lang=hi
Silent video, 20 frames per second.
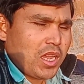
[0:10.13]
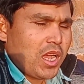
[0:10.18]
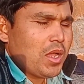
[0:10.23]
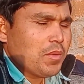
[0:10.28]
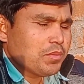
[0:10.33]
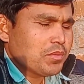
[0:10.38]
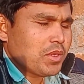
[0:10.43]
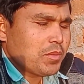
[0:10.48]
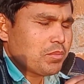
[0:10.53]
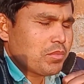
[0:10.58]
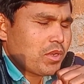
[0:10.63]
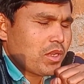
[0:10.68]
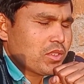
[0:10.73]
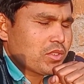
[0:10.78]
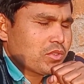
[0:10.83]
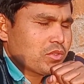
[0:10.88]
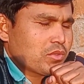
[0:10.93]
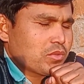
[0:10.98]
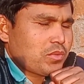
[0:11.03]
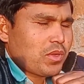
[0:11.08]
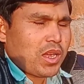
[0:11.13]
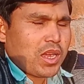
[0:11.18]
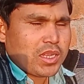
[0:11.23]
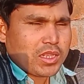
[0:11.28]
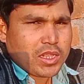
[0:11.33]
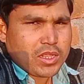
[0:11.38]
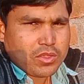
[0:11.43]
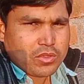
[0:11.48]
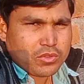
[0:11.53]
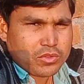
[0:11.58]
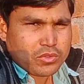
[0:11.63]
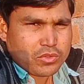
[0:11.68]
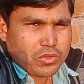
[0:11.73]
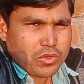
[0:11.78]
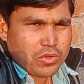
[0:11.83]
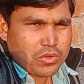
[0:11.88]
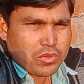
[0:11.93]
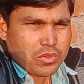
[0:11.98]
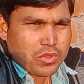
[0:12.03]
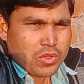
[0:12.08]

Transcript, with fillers: आप सबका स्वागत है दोस्तों